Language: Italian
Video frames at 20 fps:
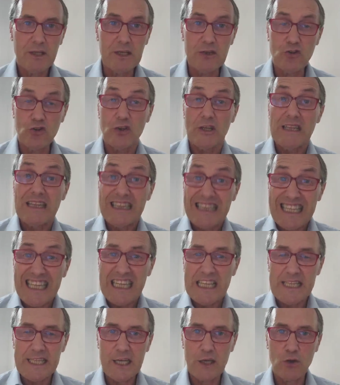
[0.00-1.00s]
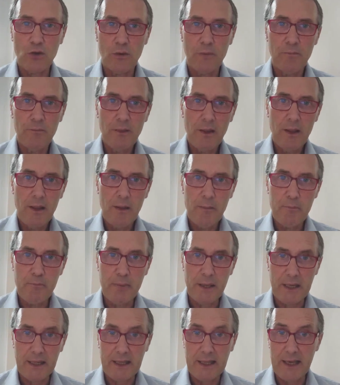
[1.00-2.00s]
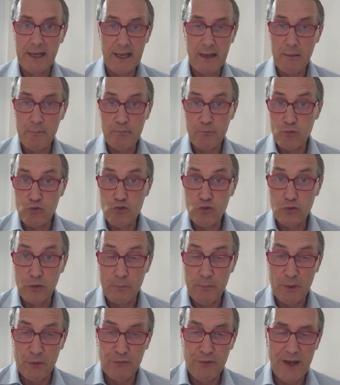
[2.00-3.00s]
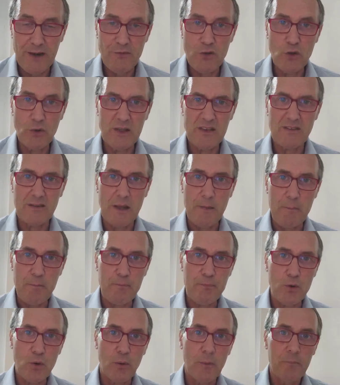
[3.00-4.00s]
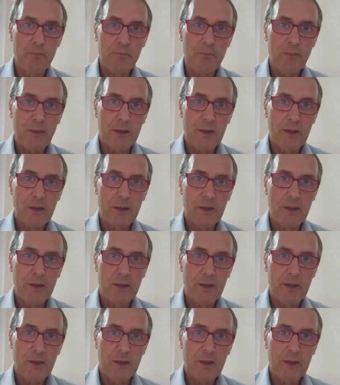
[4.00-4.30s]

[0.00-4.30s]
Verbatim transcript: che ci indignano perché, giusto per farvi un esempio,